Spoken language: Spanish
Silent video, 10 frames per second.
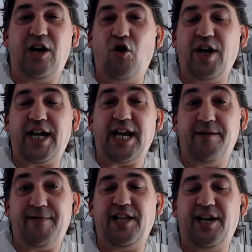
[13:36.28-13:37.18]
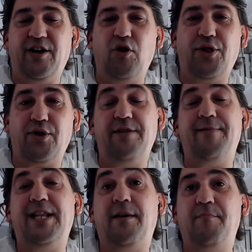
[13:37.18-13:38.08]
lógica, a nivel de negocio, a
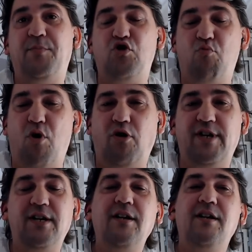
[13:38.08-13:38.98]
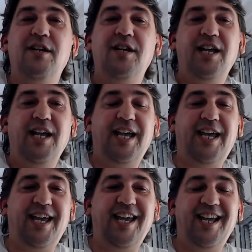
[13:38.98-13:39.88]
nivel de view model.
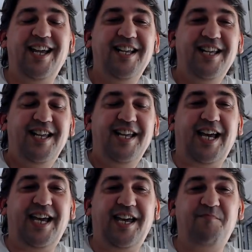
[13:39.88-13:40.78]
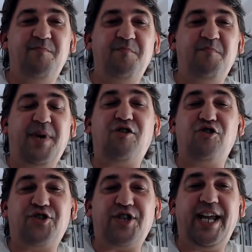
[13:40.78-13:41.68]
Eh, eh, me
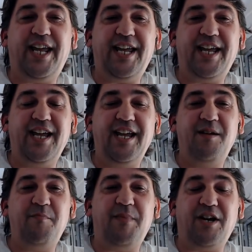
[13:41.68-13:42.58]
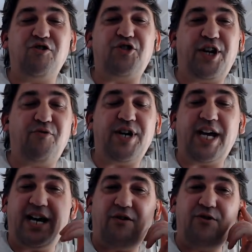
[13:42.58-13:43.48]
encontré, me encontré
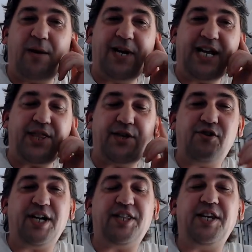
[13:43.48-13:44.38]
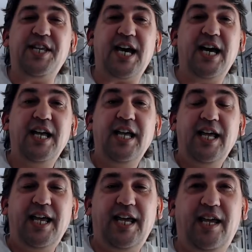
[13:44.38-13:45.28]
una, aplicación que tenía,
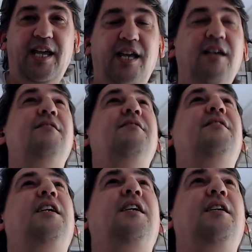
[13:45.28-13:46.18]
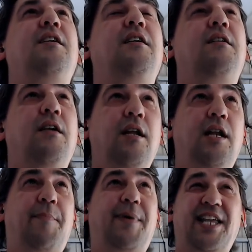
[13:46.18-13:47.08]
eh,
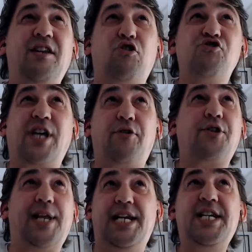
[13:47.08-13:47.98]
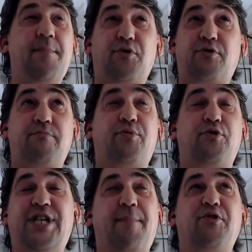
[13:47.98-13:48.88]
le pasé el contador de líneas por,
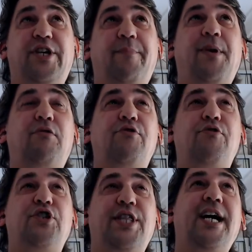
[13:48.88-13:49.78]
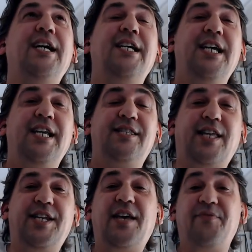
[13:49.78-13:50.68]
ya por simple curiosidad,
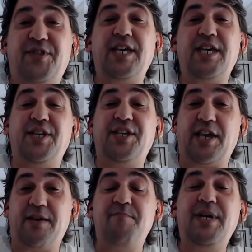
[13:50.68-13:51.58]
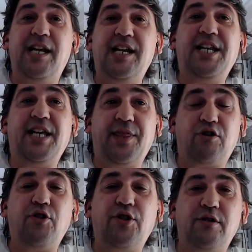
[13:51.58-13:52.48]
tenía 16.000 líneas
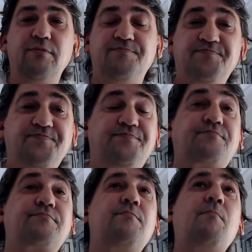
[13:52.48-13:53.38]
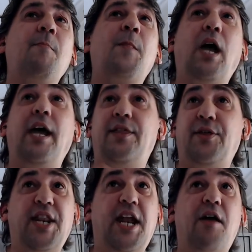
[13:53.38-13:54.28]
de código, es
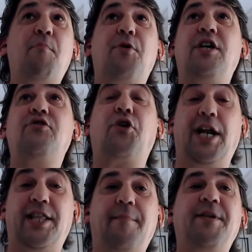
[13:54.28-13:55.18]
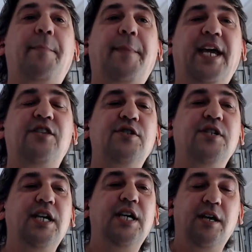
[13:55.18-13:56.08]
decir, era un proyecto relativamente
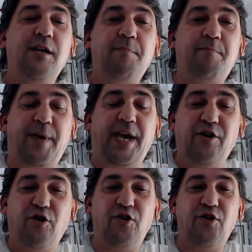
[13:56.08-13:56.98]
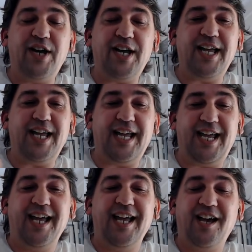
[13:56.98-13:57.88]
pequeño, pero
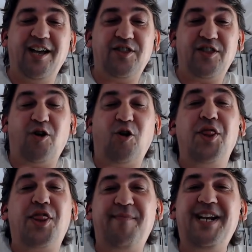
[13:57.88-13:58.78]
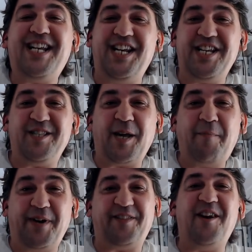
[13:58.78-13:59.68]
11.500
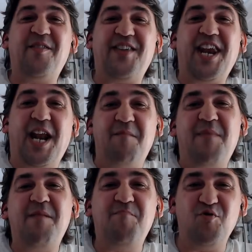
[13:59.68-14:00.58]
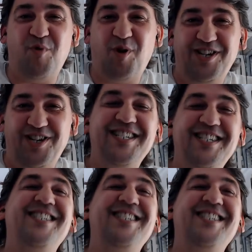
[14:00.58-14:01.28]
pertenecían al Main View Model.